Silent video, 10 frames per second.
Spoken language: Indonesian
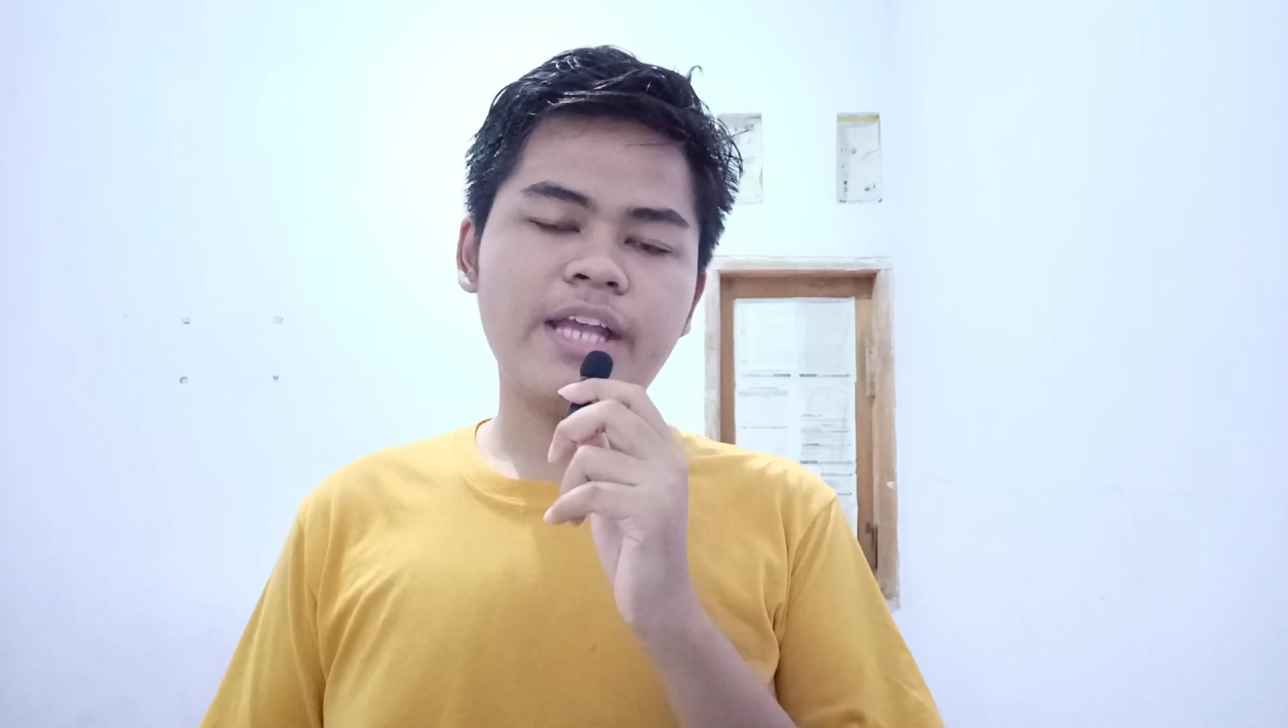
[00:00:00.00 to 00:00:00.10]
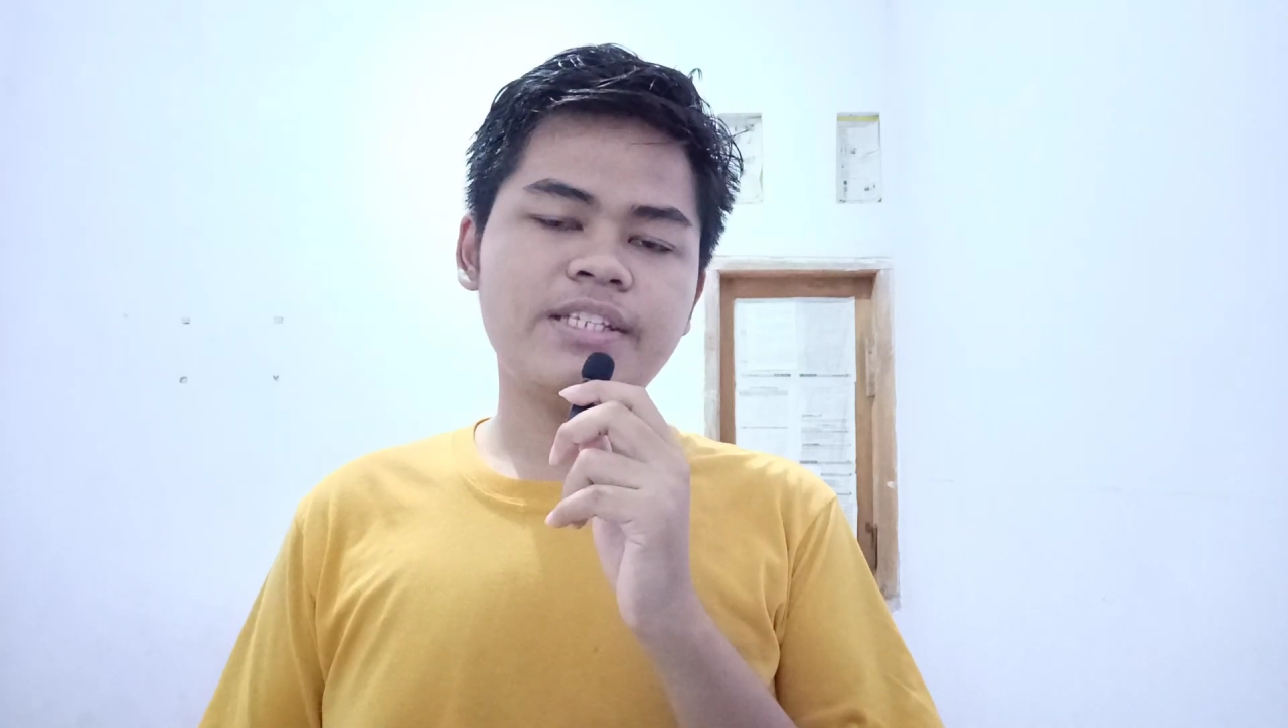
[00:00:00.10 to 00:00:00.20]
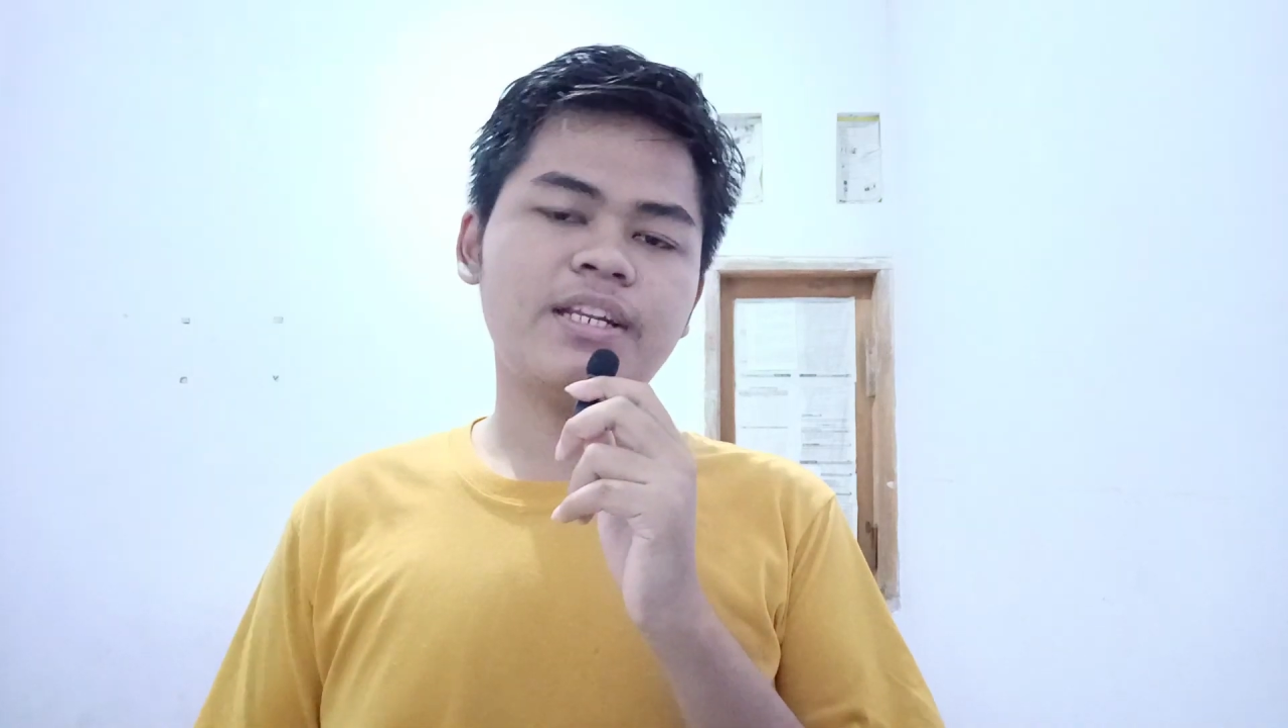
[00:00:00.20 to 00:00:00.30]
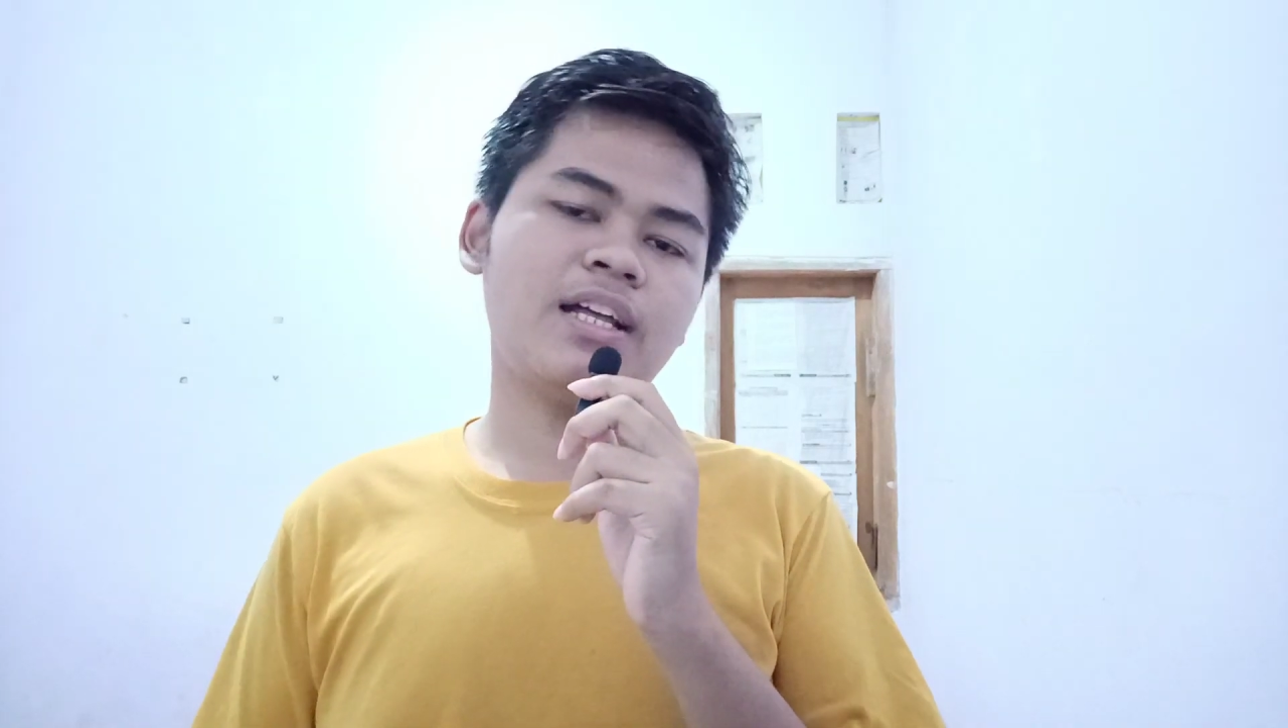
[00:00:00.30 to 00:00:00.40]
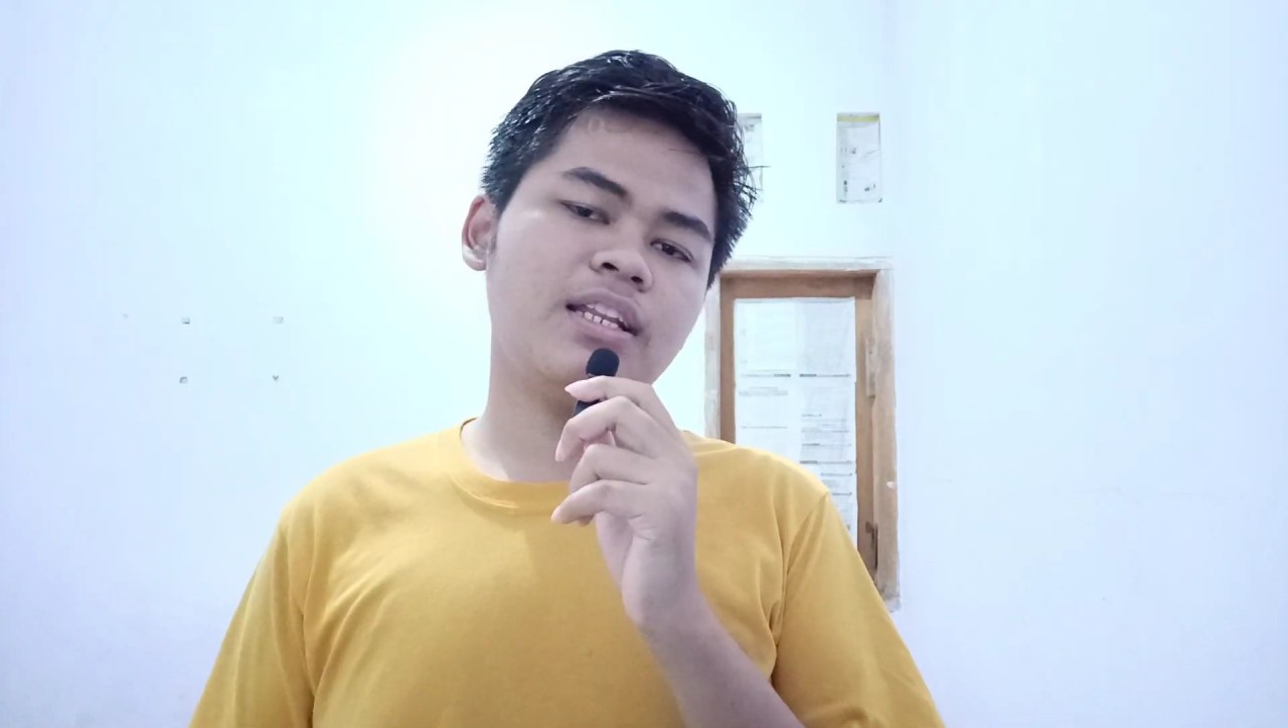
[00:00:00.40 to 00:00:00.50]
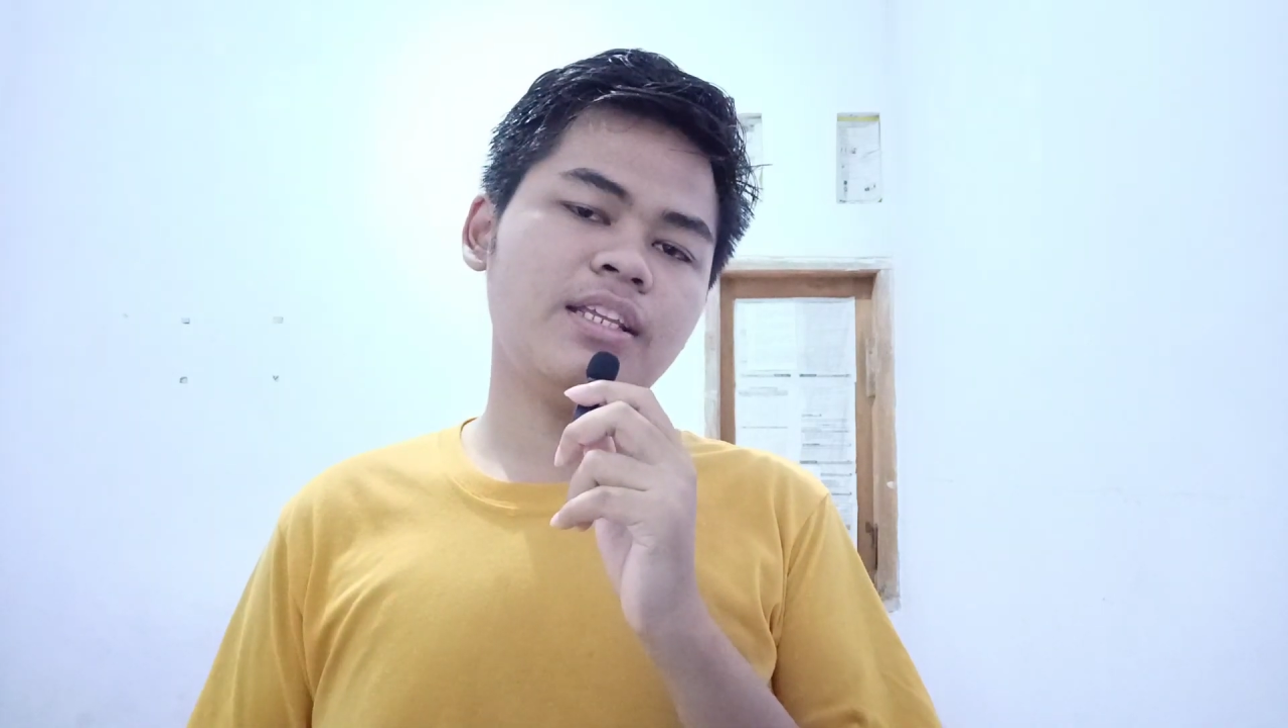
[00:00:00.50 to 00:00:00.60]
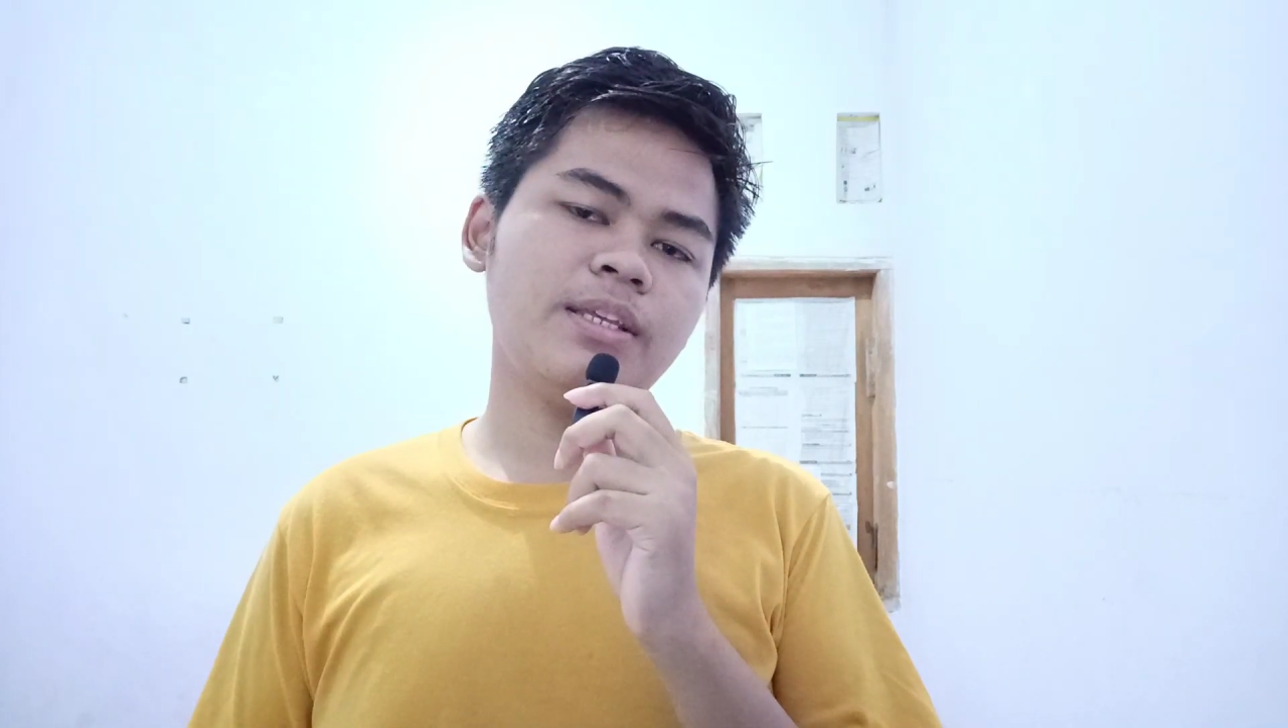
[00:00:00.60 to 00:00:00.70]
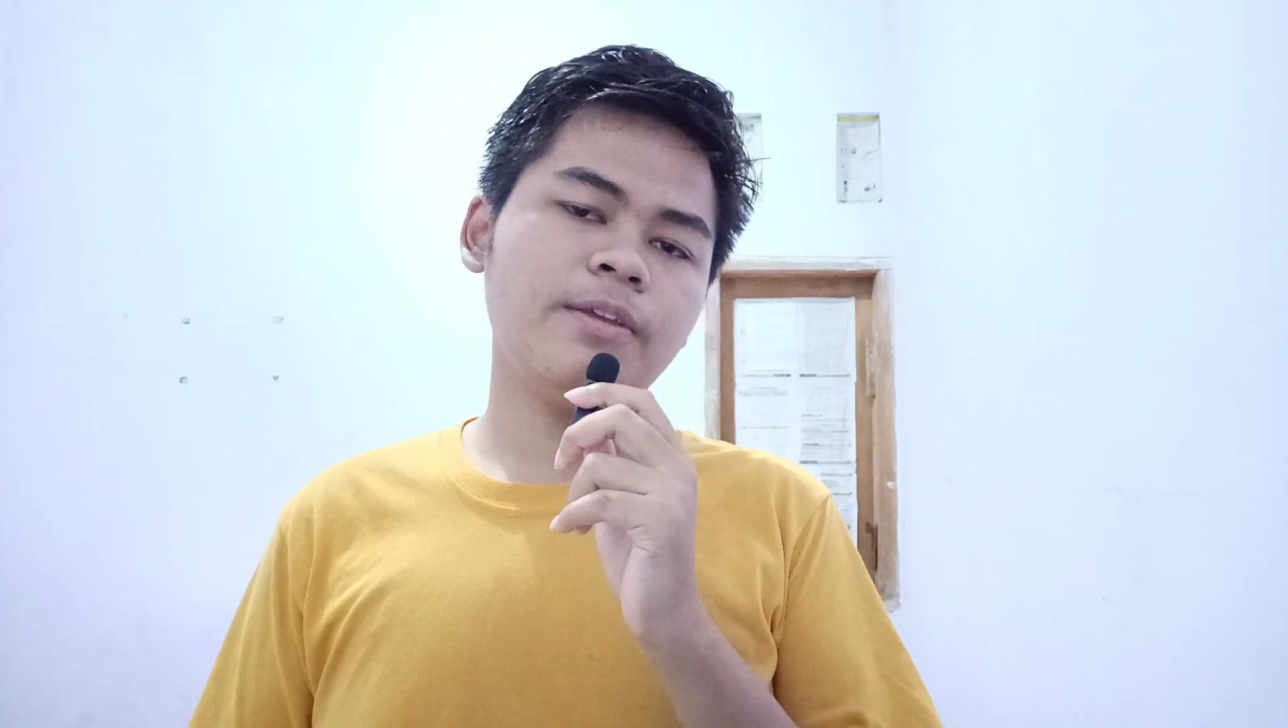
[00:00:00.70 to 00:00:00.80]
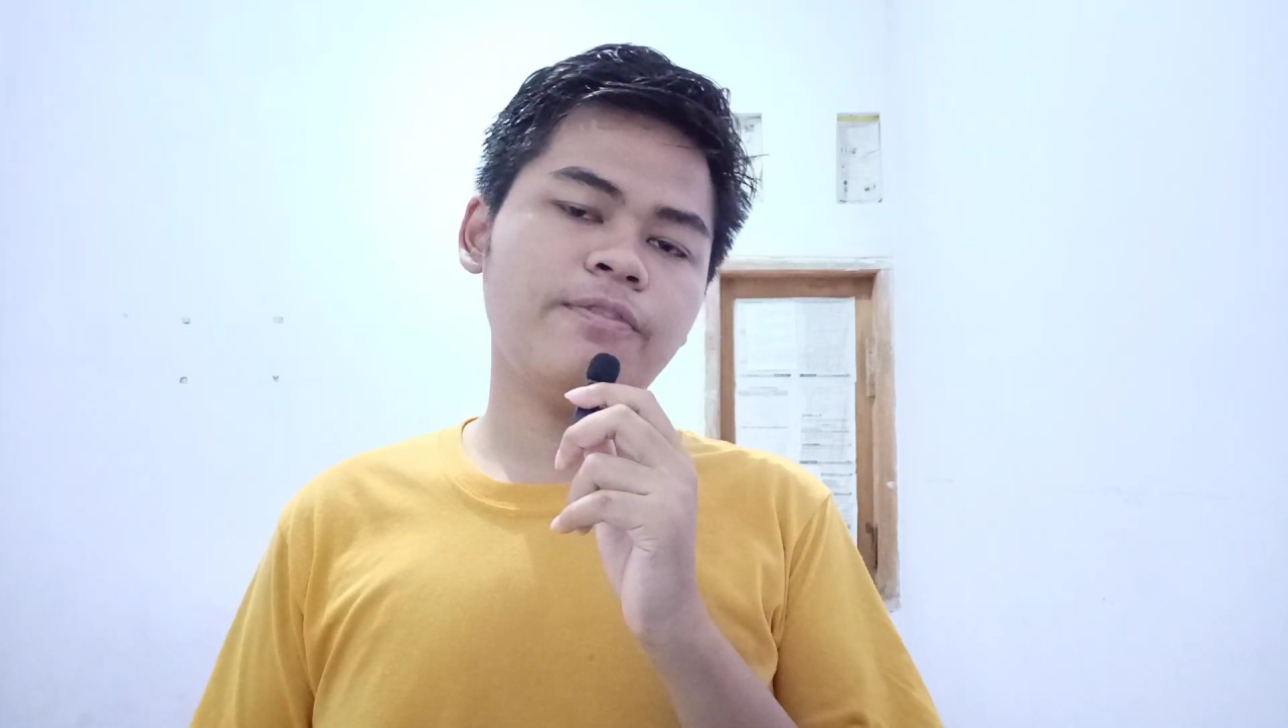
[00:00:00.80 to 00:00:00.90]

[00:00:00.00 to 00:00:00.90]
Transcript: Agent Ali